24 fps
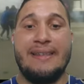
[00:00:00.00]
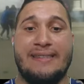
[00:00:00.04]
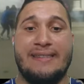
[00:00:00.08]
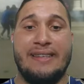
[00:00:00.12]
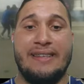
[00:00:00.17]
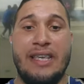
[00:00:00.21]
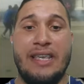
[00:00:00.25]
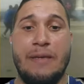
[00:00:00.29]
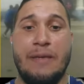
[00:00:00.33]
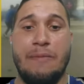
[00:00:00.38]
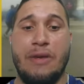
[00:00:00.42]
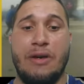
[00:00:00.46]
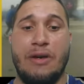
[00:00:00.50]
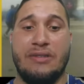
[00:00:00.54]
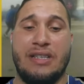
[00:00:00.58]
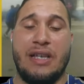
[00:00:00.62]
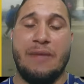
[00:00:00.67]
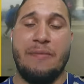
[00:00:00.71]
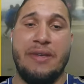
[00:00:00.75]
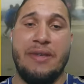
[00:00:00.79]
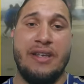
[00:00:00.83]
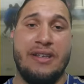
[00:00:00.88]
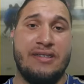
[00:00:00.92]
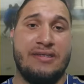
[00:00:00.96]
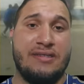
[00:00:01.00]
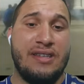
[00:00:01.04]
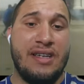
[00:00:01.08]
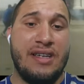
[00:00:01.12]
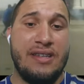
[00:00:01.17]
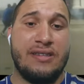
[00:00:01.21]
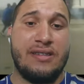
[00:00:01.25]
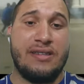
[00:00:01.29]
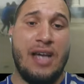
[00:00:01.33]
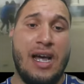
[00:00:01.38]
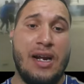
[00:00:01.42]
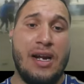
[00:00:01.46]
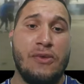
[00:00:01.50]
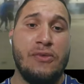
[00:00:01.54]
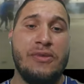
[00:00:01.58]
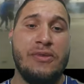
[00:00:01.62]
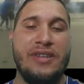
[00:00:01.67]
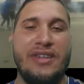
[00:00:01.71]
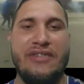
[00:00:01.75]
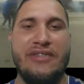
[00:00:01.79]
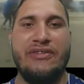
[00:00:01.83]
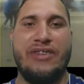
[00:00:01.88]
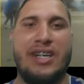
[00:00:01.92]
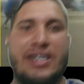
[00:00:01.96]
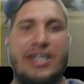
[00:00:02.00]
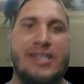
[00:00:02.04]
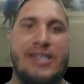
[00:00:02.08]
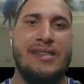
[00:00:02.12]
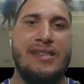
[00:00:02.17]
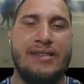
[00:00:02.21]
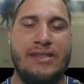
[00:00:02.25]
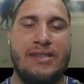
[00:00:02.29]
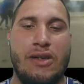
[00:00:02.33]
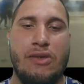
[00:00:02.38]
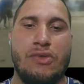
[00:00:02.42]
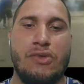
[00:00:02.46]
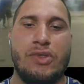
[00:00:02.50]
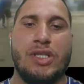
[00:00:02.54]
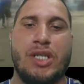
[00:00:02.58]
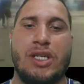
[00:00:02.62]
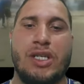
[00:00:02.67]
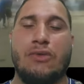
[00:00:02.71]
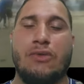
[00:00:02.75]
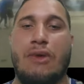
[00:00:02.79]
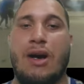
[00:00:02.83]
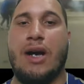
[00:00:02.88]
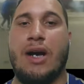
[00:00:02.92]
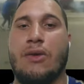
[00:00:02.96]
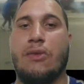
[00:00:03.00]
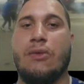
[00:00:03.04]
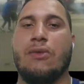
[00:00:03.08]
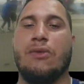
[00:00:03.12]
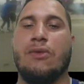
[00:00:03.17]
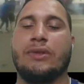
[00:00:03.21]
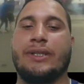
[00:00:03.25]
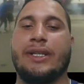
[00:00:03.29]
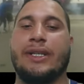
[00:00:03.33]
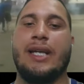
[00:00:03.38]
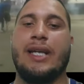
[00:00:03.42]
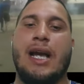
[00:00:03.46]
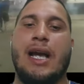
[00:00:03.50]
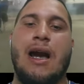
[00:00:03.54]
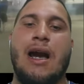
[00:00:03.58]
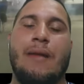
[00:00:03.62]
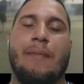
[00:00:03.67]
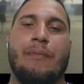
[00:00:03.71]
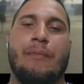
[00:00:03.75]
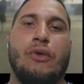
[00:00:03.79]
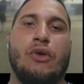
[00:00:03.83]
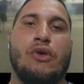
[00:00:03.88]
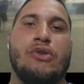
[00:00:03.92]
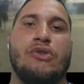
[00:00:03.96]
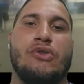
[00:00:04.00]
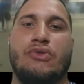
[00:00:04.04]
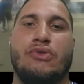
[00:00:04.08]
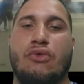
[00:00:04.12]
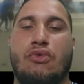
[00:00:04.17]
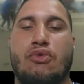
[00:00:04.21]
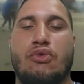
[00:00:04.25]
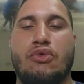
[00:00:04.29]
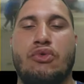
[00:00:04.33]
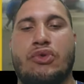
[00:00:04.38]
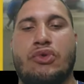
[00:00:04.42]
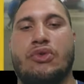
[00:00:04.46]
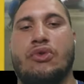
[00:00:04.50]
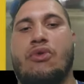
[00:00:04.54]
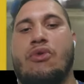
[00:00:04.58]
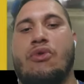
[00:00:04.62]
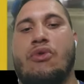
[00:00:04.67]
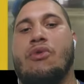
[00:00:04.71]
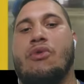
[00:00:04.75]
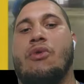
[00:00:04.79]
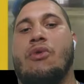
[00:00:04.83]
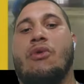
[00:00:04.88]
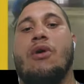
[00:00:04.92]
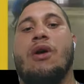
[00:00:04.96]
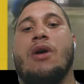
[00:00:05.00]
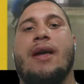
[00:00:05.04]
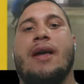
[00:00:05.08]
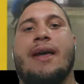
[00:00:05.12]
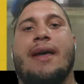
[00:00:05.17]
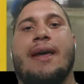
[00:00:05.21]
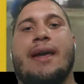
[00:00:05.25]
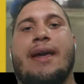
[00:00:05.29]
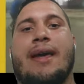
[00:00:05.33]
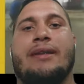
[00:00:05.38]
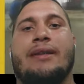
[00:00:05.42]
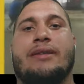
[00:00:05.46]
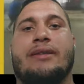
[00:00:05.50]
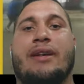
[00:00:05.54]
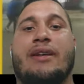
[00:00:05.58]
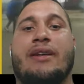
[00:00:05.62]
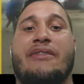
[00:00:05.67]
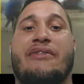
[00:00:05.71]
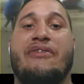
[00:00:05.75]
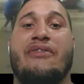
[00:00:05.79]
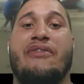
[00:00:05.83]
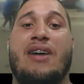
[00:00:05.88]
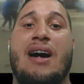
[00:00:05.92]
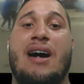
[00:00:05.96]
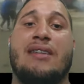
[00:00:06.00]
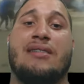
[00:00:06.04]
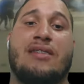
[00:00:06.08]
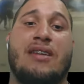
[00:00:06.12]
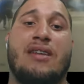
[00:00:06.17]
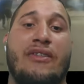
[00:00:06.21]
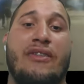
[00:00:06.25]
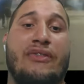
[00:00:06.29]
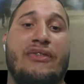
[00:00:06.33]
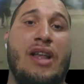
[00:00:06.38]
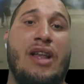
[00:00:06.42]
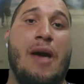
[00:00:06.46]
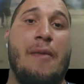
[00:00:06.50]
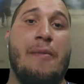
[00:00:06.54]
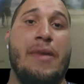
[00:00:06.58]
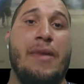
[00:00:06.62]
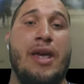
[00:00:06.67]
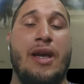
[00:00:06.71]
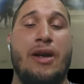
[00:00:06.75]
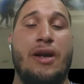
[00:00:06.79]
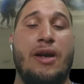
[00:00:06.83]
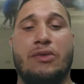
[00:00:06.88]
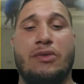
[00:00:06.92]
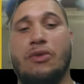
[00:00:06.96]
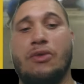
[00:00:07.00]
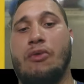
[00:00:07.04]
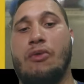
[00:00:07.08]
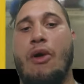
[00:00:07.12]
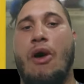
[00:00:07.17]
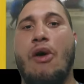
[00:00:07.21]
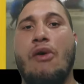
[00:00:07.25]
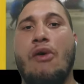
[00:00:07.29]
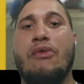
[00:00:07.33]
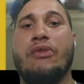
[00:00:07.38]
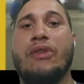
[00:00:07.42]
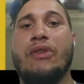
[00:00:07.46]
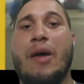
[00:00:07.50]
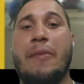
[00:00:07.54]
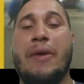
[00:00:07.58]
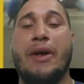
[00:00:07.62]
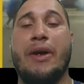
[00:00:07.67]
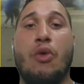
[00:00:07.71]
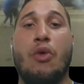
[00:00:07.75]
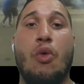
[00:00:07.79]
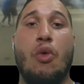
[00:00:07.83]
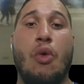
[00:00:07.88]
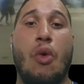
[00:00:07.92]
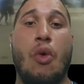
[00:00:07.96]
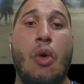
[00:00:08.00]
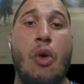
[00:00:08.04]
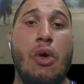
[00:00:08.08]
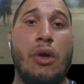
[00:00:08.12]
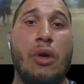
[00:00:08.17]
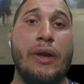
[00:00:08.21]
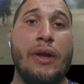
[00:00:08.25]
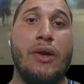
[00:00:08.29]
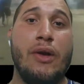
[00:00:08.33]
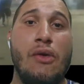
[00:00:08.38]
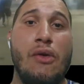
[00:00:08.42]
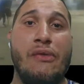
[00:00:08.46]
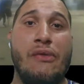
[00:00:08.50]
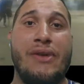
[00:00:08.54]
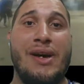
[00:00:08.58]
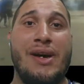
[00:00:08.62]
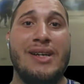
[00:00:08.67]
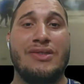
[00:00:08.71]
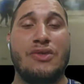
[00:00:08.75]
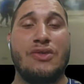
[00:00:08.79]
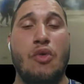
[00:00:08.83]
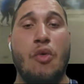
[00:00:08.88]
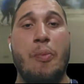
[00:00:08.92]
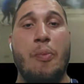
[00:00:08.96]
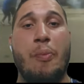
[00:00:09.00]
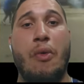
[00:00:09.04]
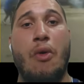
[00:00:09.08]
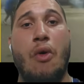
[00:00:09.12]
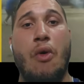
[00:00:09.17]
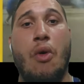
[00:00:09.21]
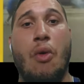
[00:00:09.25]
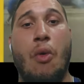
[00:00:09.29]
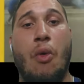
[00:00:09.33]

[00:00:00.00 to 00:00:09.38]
Sim, meus amigos, tentaram invadir São Januário ontem após o jogo entre Vasco e Flamengo, no qual o Flamengo goleou o Vasco por